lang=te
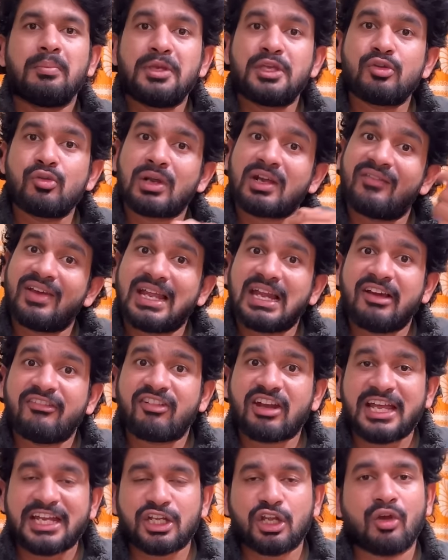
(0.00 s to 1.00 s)
మీరు ఒకవేళ
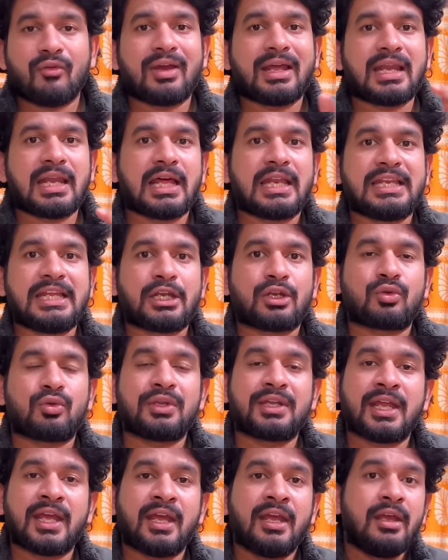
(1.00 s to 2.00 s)
ఫ్లైట్లో వెళ్ళాలి
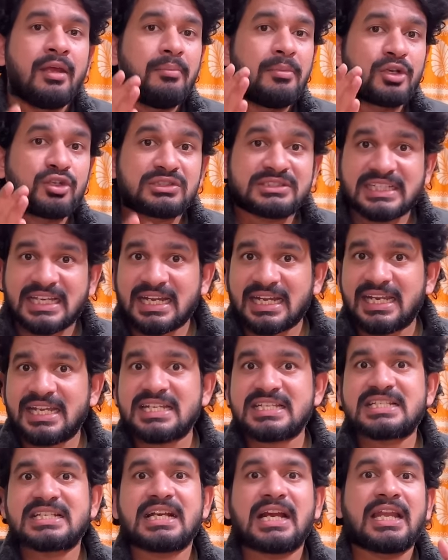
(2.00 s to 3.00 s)
అనుకుంటే మీకు చెన్నై
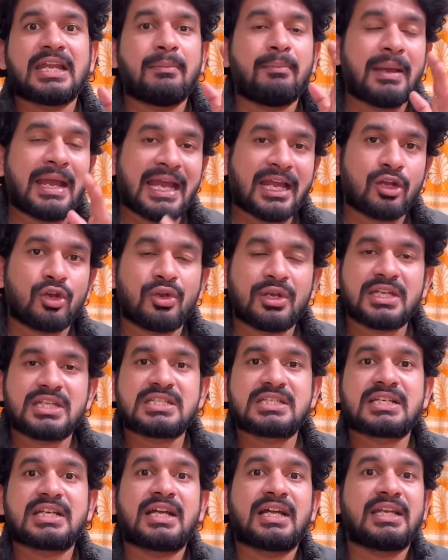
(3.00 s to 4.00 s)
నుంచి కానీ బెంగళూరు
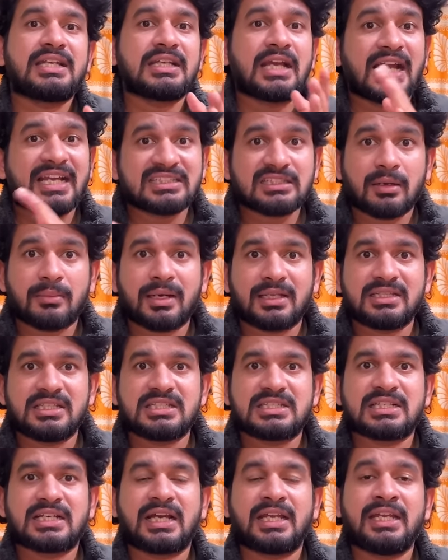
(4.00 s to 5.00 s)
నుంచి కానీ హైదరాబాద్
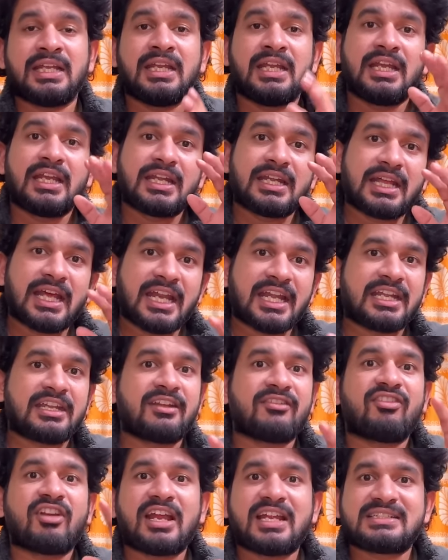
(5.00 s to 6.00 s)
నుంచి కానీ
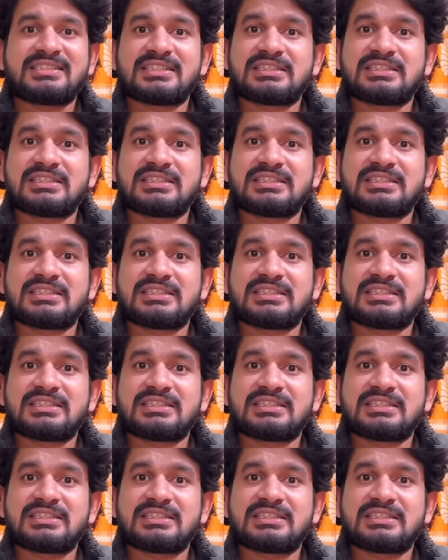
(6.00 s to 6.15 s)
డైరెక్ట్ ఫ్లైట్స్